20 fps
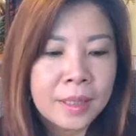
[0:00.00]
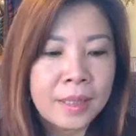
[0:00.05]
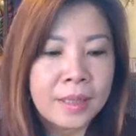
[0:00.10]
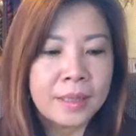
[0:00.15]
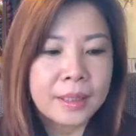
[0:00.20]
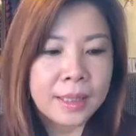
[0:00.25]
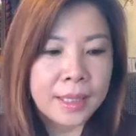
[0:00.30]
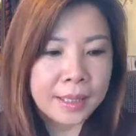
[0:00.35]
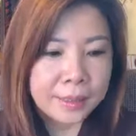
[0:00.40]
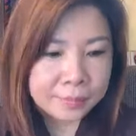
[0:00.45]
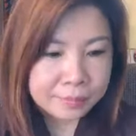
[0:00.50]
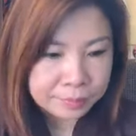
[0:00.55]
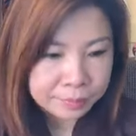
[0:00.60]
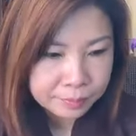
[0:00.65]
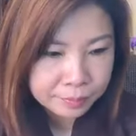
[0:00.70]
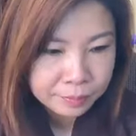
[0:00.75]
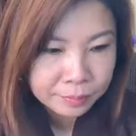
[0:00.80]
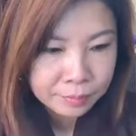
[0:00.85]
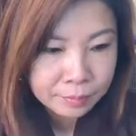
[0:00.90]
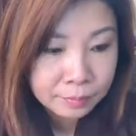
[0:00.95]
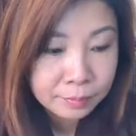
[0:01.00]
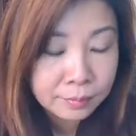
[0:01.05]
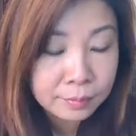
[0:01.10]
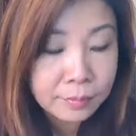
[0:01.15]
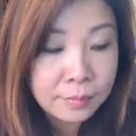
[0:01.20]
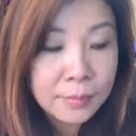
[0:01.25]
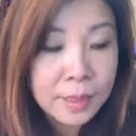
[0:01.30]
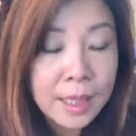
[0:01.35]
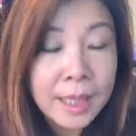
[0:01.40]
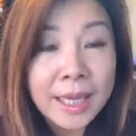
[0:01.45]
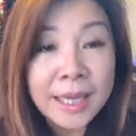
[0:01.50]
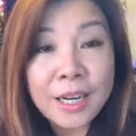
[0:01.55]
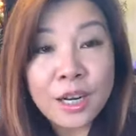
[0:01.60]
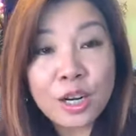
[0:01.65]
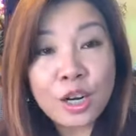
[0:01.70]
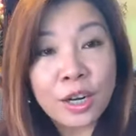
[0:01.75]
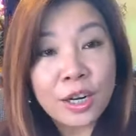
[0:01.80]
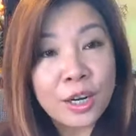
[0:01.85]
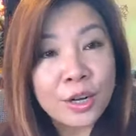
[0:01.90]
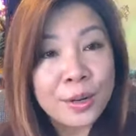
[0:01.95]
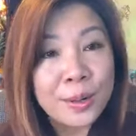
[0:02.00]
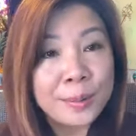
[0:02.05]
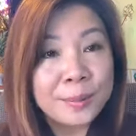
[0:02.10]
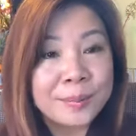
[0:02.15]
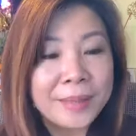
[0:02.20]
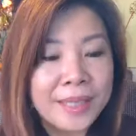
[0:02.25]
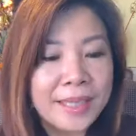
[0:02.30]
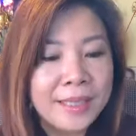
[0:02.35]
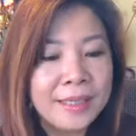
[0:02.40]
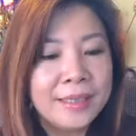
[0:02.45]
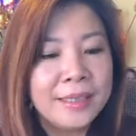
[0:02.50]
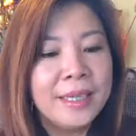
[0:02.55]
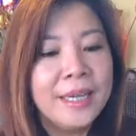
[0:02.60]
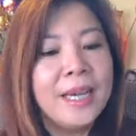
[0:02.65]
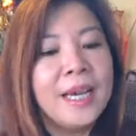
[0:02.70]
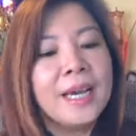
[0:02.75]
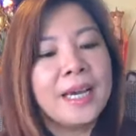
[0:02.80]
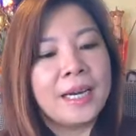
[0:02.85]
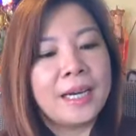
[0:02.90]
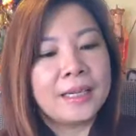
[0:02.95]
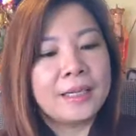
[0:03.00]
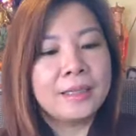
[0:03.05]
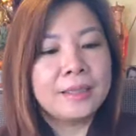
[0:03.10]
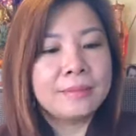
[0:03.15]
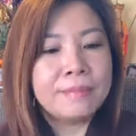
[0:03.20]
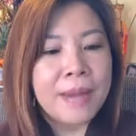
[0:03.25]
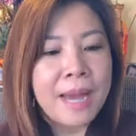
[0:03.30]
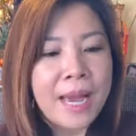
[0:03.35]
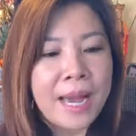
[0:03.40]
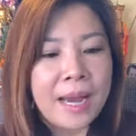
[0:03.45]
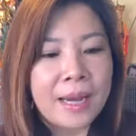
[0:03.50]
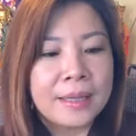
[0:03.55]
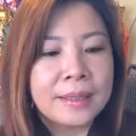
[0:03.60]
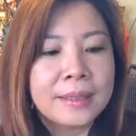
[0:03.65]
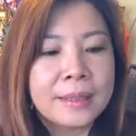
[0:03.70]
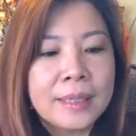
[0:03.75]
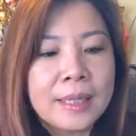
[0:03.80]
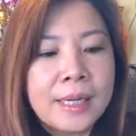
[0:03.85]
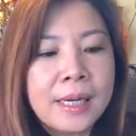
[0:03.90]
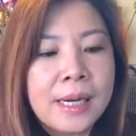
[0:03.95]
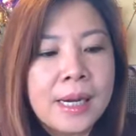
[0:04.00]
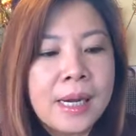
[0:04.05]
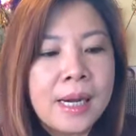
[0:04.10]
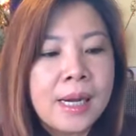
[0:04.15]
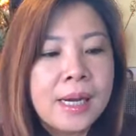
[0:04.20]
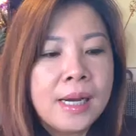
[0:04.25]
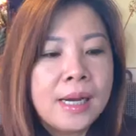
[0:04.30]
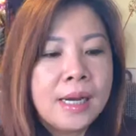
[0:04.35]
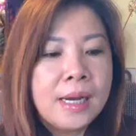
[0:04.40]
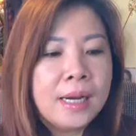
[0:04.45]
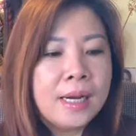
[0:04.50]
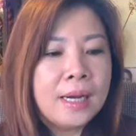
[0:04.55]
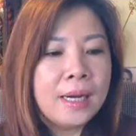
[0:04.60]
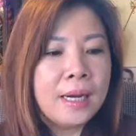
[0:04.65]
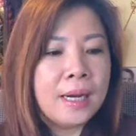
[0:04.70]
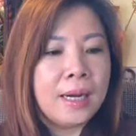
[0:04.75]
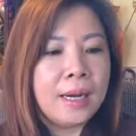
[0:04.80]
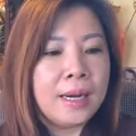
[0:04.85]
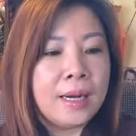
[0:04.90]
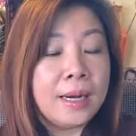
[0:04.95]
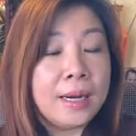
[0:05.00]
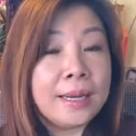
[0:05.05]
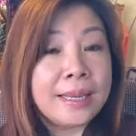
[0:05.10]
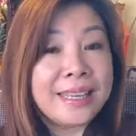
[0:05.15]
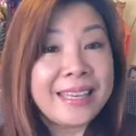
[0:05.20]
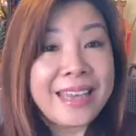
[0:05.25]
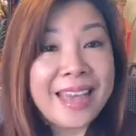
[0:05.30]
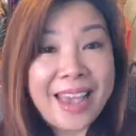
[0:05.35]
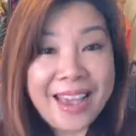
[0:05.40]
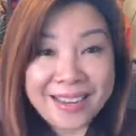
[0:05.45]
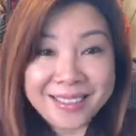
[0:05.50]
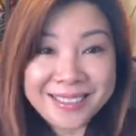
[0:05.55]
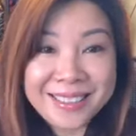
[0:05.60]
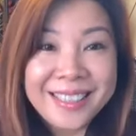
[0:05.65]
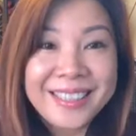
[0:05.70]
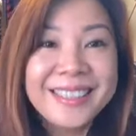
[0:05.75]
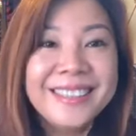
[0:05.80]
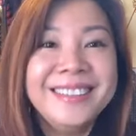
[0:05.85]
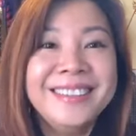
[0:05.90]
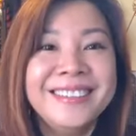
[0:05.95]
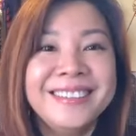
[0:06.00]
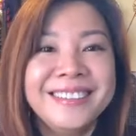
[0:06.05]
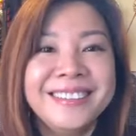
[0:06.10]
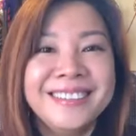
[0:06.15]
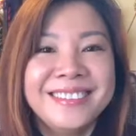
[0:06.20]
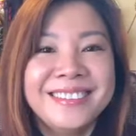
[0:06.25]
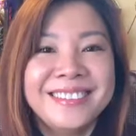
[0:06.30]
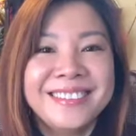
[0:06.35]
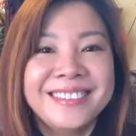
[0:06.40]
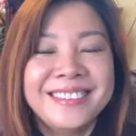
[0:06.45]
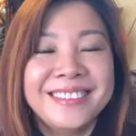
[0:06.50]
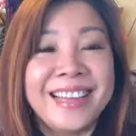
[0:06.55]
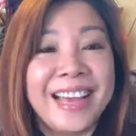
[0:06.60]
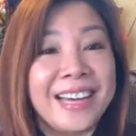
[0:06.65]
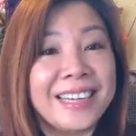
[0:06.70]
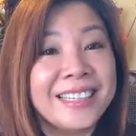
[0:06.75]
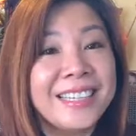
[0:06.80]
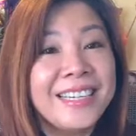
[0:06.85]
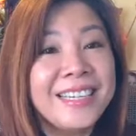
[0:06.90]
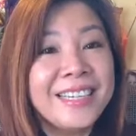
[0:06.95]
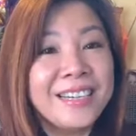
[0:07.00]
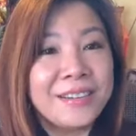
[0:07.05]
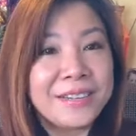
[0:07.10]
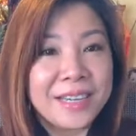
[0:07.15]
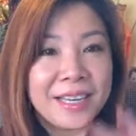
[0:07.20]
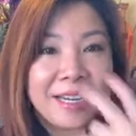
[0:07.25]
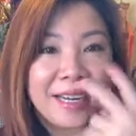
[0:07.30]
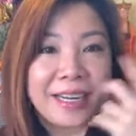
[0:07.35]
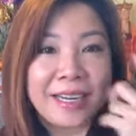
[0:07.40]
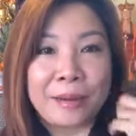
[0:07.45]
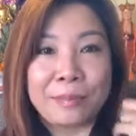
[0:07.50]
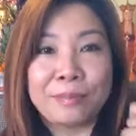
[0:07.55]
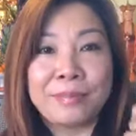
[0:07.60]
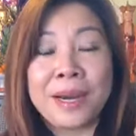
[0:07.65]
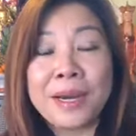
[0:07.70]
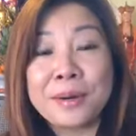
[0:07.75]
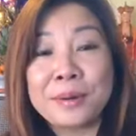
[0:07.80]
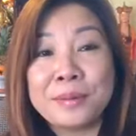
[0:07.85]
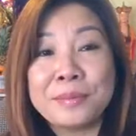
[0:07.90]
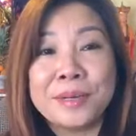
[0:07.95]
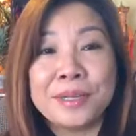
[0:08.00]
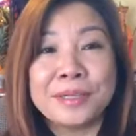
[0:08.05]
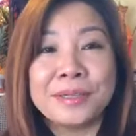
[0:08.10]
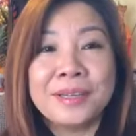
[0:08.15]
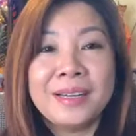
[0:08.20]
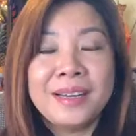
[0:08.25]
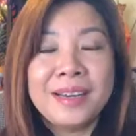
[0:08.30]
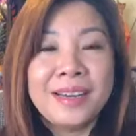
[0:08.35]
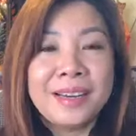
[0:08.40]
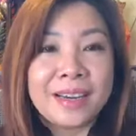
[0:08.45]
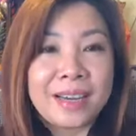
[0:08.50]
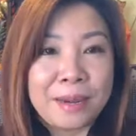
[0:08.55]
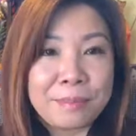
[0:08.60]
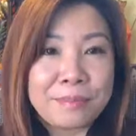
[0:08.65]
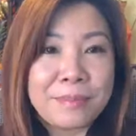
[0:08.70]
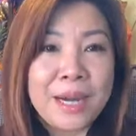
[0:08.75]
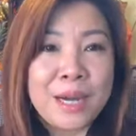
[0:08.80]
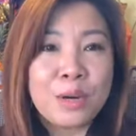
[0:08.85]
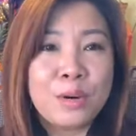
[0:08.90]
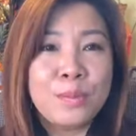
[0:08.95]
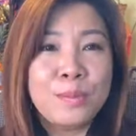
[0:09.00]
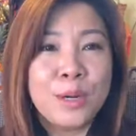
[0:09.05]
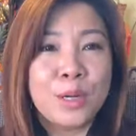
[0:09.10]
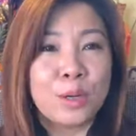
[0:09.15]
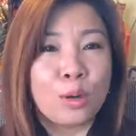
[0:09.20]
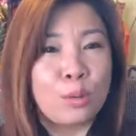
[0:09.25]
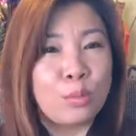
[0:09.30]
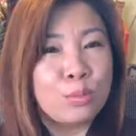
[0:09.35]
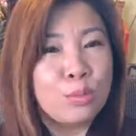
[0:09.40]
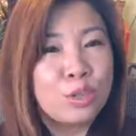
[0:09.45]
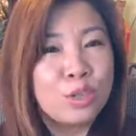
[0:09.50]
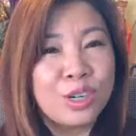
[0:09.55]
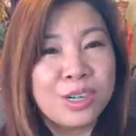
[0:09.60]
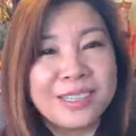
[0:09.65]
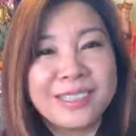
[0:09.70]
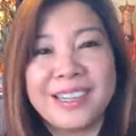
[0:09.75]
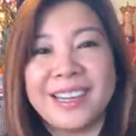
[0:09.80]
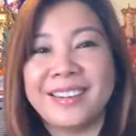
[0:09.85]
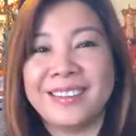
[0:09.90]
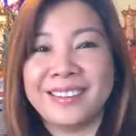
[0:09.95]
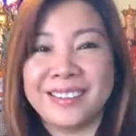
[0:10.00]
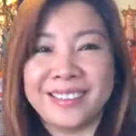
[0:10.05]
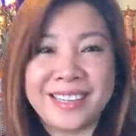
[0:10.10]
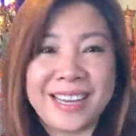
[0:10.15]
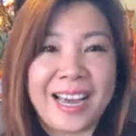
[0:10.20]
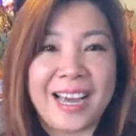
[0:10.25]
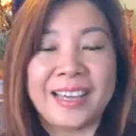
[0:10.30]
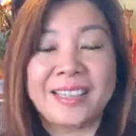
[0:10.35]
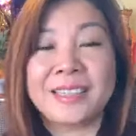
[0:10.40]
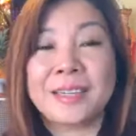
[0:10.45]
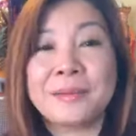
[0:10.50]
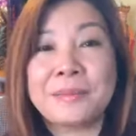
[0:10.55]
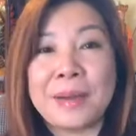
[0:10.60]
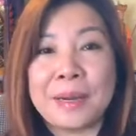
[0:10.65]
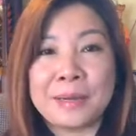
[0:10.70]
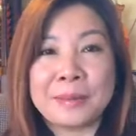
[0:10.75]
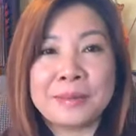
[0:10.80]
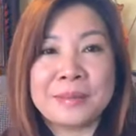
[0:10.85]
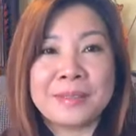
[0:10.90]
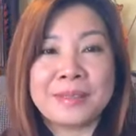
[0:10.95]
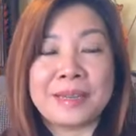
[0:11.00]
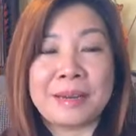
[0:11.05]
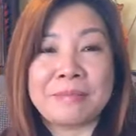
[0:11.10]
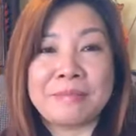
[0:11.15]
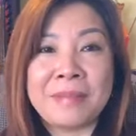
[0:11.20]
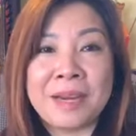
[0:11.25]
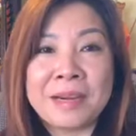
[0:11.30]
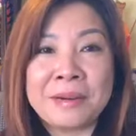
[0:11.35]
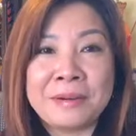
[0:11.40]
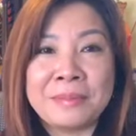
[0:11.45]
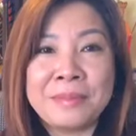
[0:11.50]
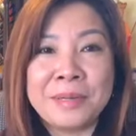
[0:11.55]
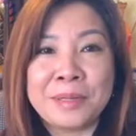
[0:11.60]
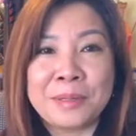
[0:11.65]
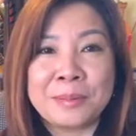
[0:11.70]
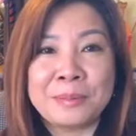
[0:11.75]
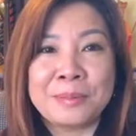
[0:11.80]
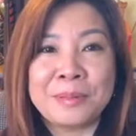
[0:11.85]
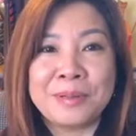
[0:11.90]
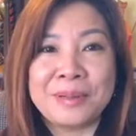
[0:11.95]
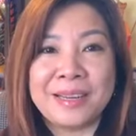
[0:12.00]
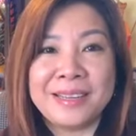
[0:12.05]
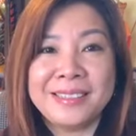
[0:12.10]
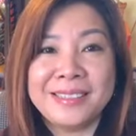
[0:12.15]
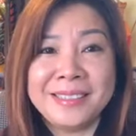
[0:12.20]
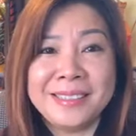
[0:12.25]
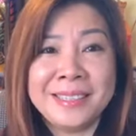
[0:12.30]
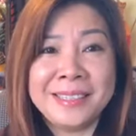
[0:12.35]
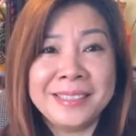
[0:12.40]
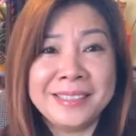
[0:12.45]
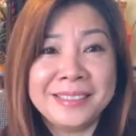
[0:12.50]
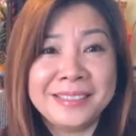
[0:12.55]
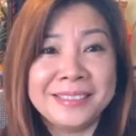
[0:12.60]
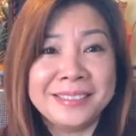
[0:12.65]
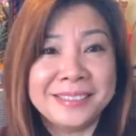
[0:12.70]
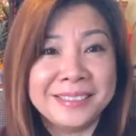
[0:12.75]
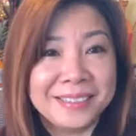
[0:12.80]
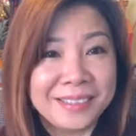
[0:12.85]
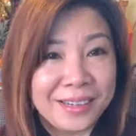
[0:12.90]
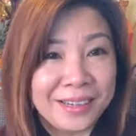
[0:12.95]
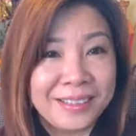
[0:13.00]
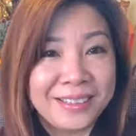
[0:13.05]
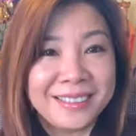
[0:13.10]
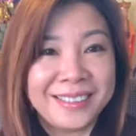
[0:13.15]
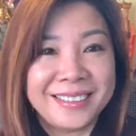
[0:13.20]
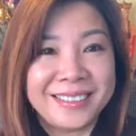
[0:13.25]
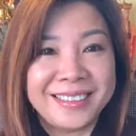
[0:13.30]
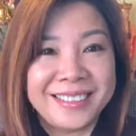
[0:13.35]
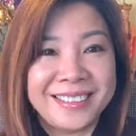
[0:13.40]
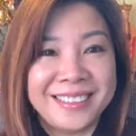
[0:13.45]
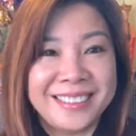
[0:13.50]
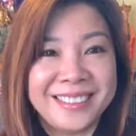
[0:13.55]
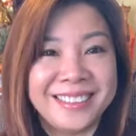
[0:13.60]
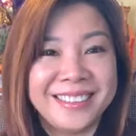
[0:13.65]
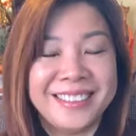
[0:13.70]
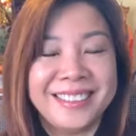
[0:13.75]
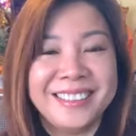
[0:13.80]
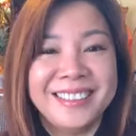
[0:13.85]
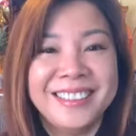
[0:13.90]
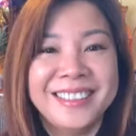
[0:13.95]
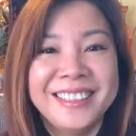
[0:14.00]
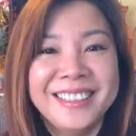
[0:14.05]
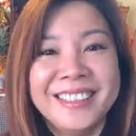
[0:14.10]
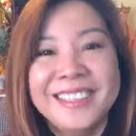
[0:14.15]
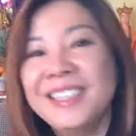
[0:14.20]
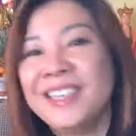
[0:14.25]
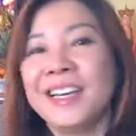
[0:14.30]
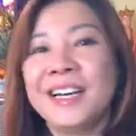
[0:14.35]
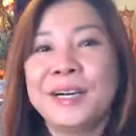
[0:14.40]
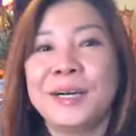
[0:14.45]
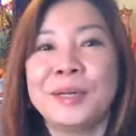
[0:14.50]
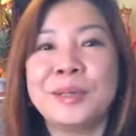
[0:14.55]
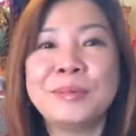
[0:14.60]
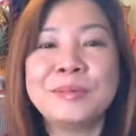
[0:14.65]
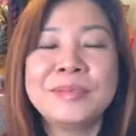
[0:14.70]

ok cái đó gọi là ngôn thí cái thứ ba à, nhãn thí nhãn thí có nghĩa là cặp mắt của mình cặp mắt của mình cũng rất là lợi hại các bạn cặp mắt của mình cũng có thể giết người đó à,